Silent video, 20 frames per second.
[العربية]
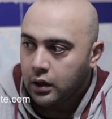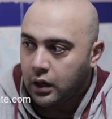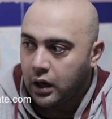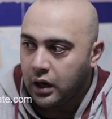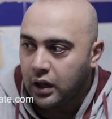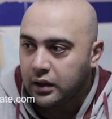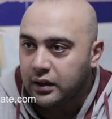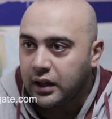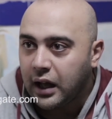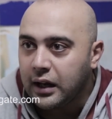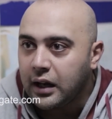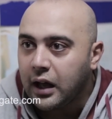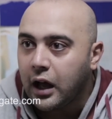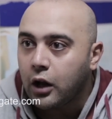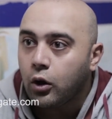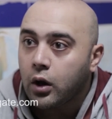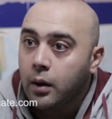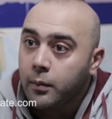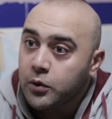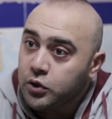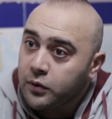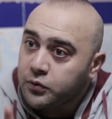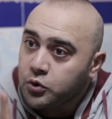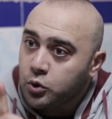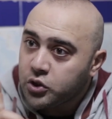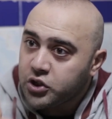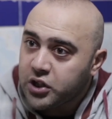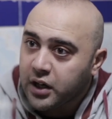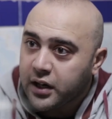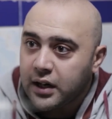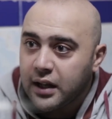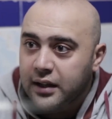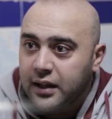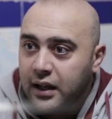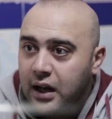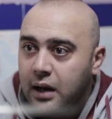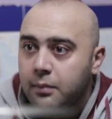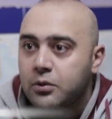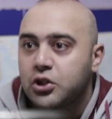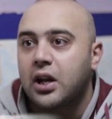راح رد عليه قال له انا ما اشوفش وشك هنا
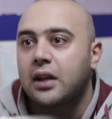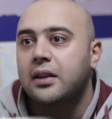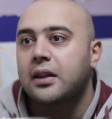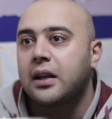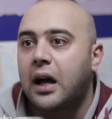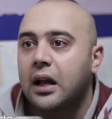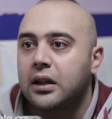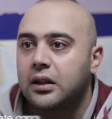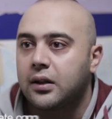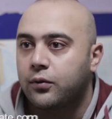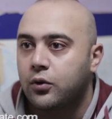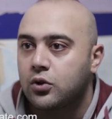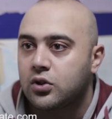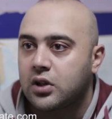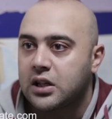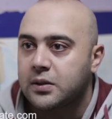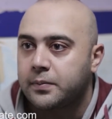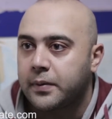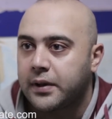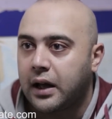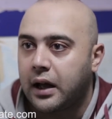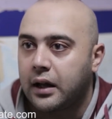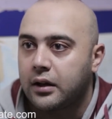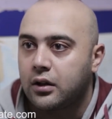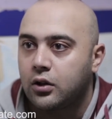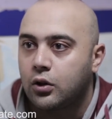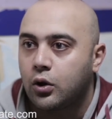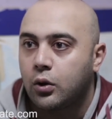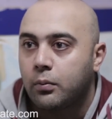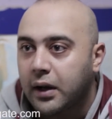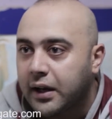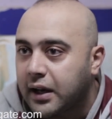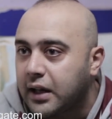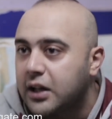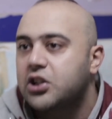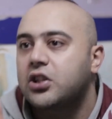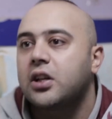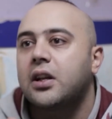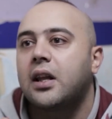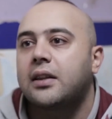تاني انا مش هدي لحد فلوس غصب عني ما
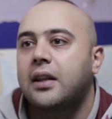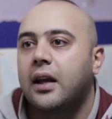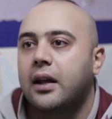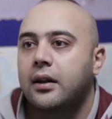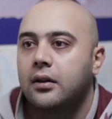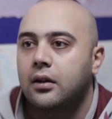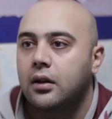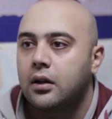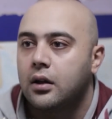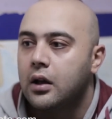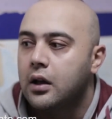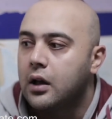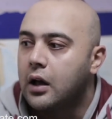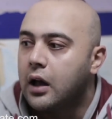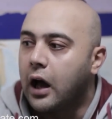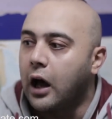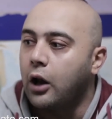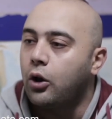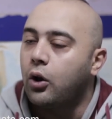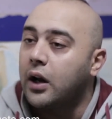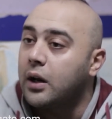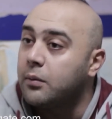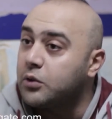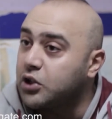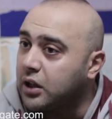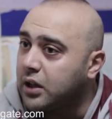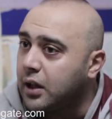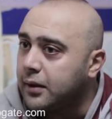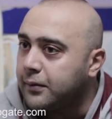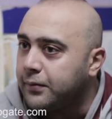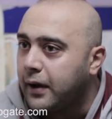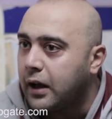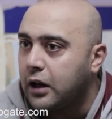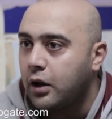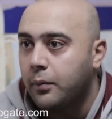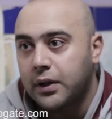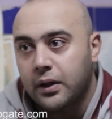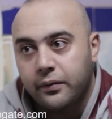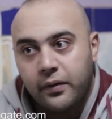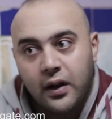تجيليش هنا تاني قال له يعني مش هتدفع
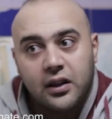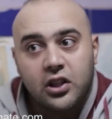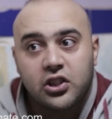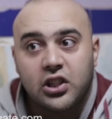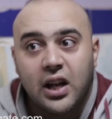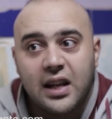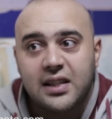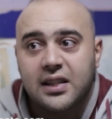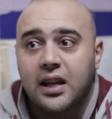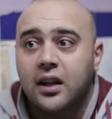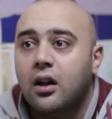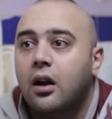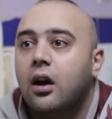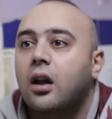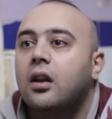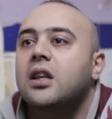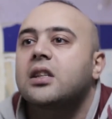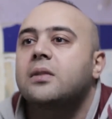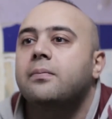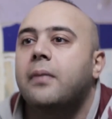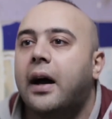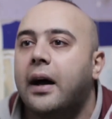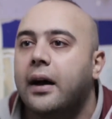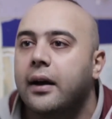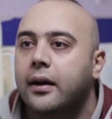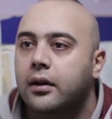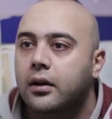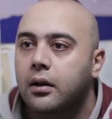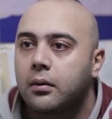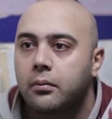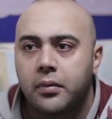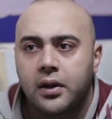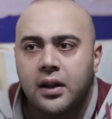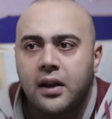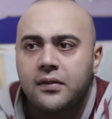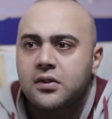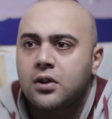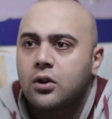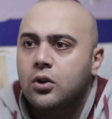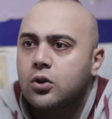لو ما دفعتش انا سيجي اخلص معاك
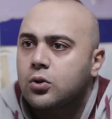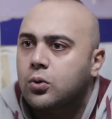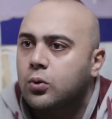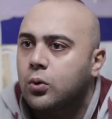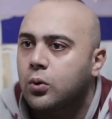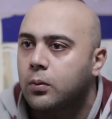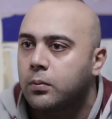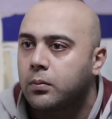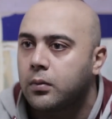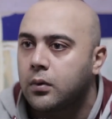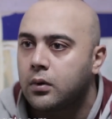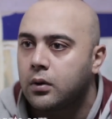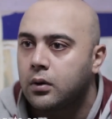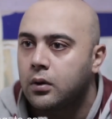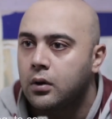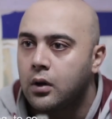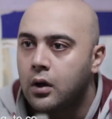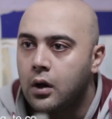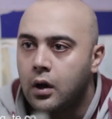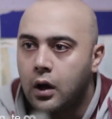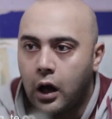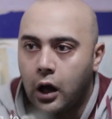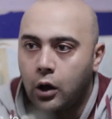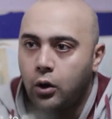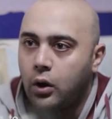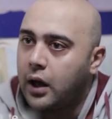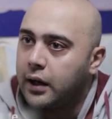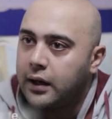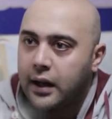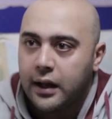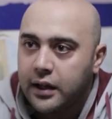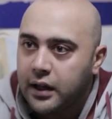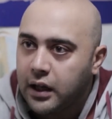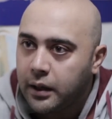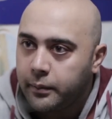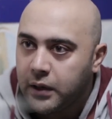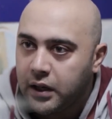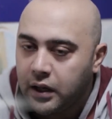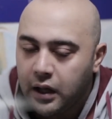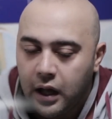بنفس الاسلوب قال له يعني هيجي
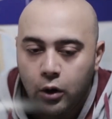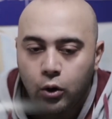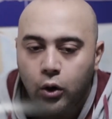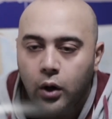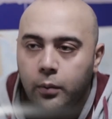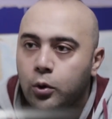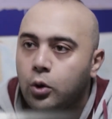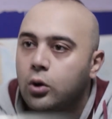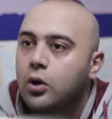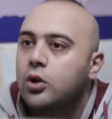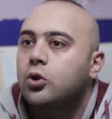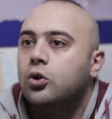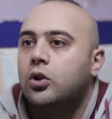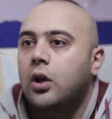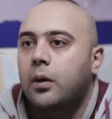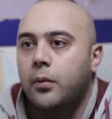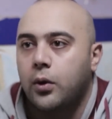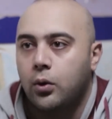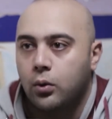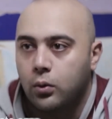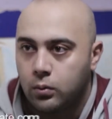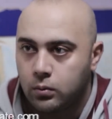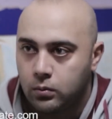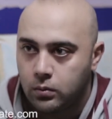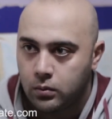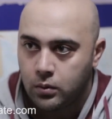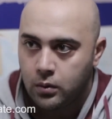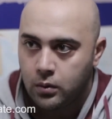يعمل ايه قال له اعملوا اللي انتوا تعملوه